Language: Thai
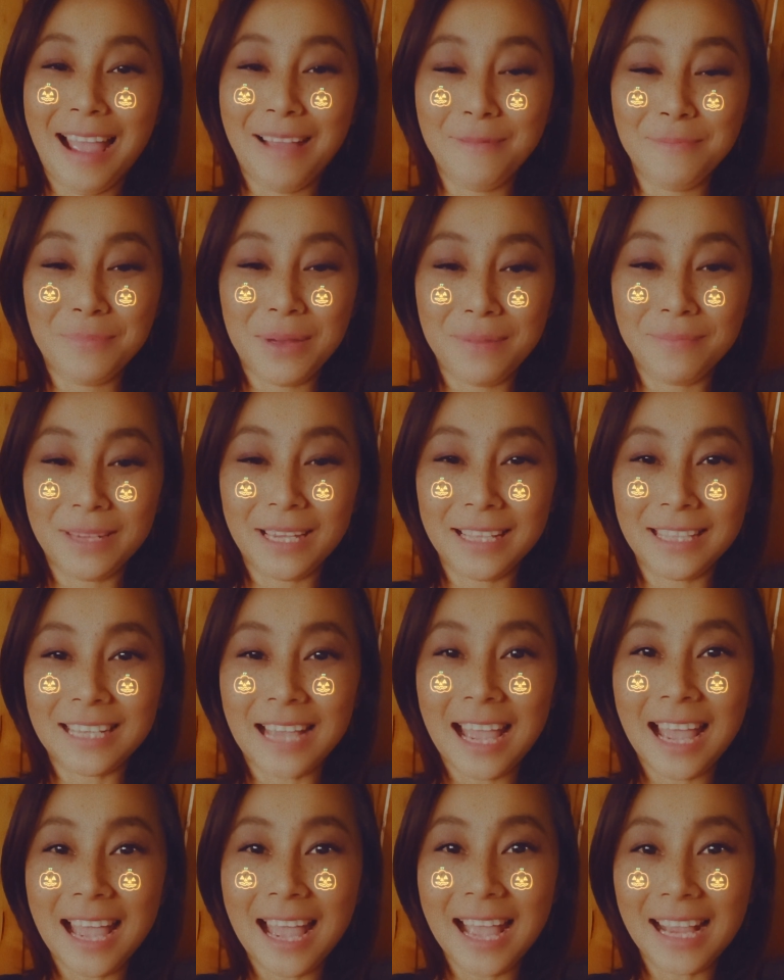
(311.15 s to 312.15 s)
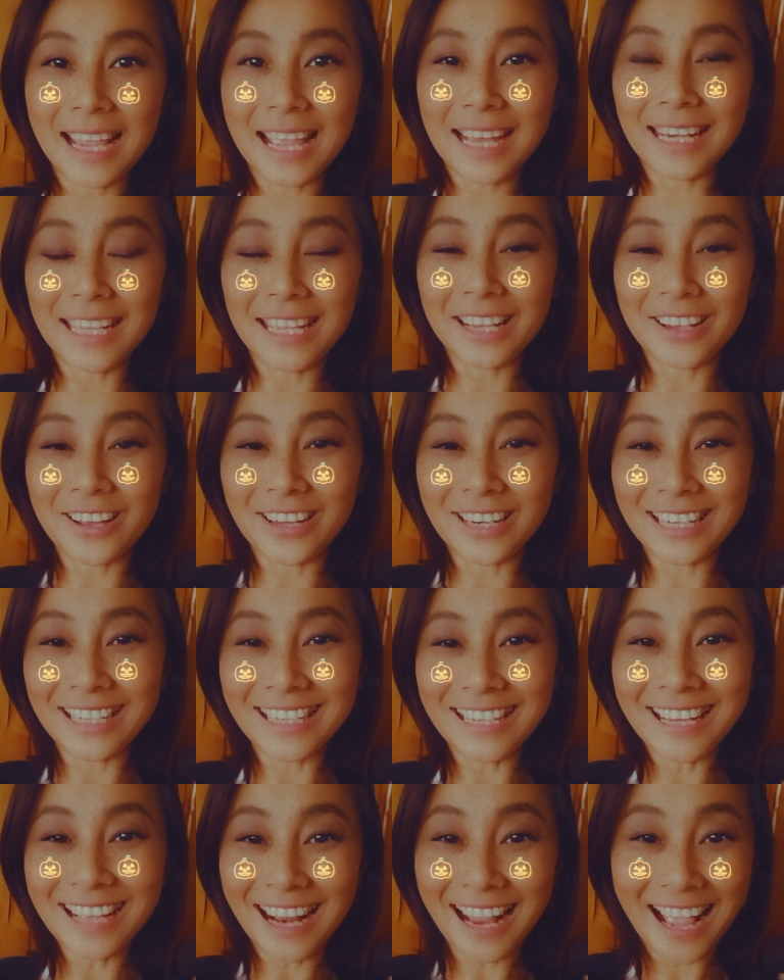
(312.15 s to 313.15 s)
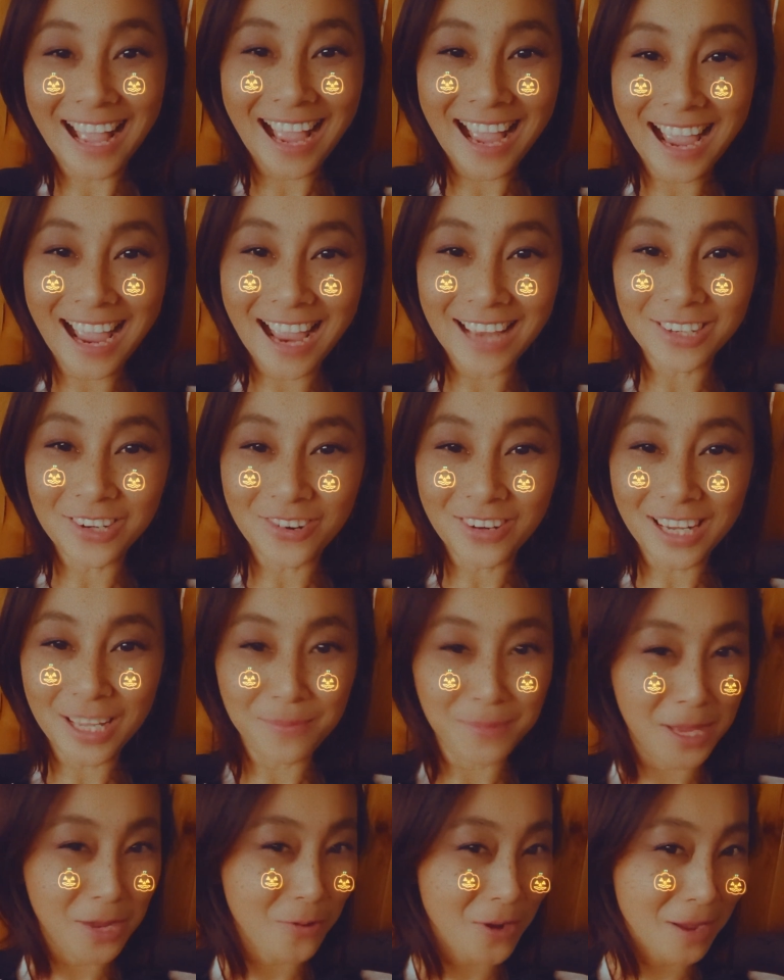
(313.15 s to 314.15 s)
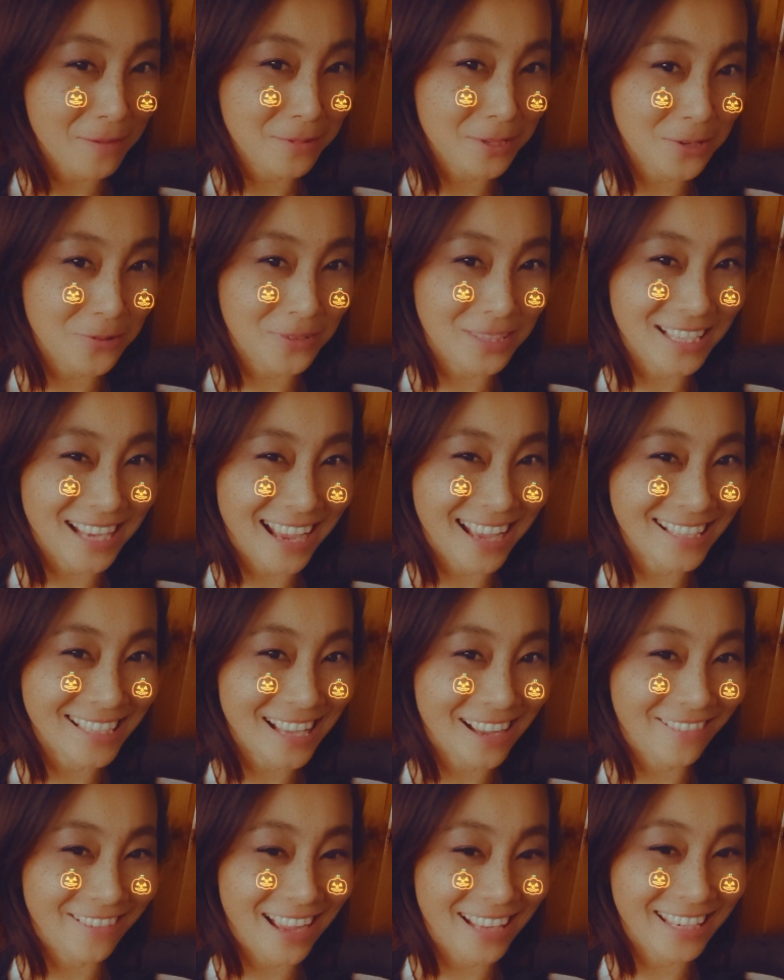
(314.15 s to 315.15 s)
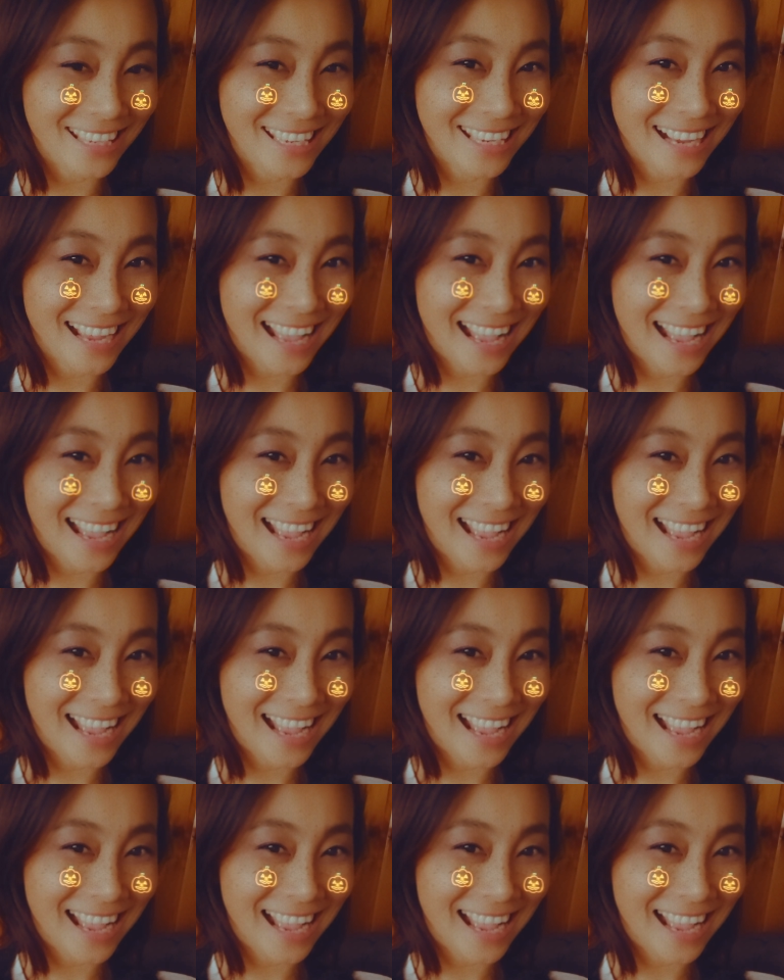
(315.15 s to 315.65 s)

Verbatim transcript: เพื่อนๆจ้าแค่นี้ก่อนเด้อค่ะ โชคดีมีความสุขจ้าสวัสดีค่ะ